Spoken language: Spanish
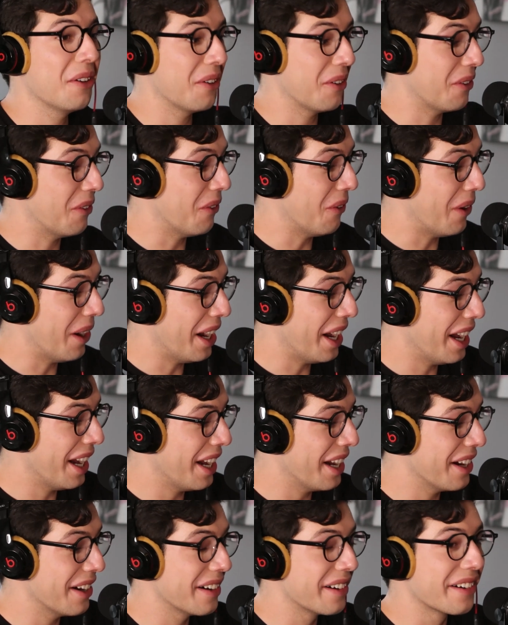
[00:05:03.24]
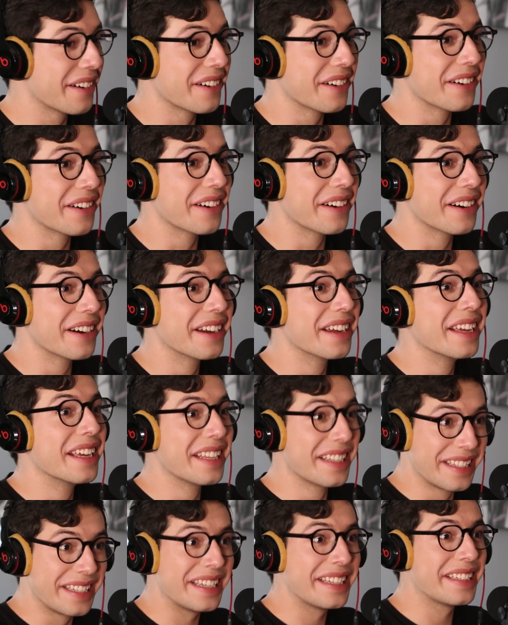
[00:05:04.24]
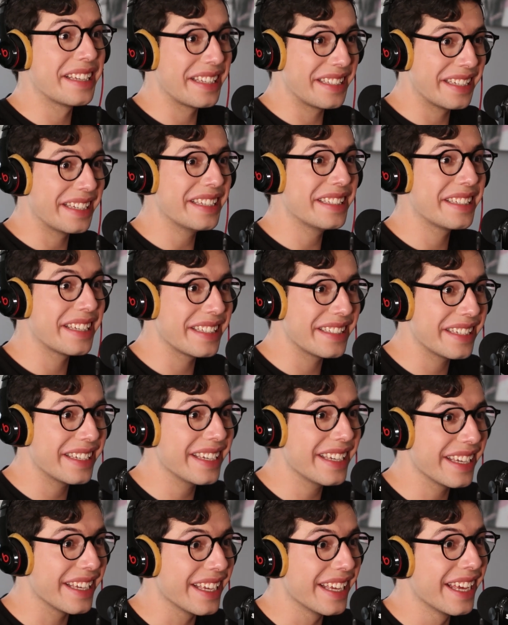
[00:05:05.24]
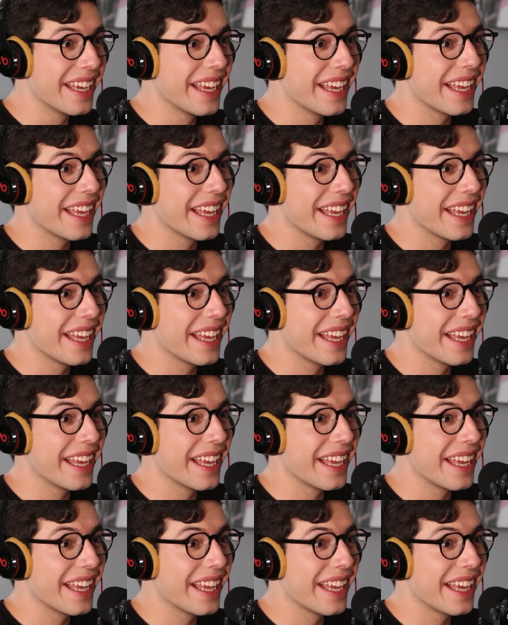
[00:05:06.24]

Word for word: como, como algo poético del asunto, ¿no? Sí, sí, sí, sí, sí.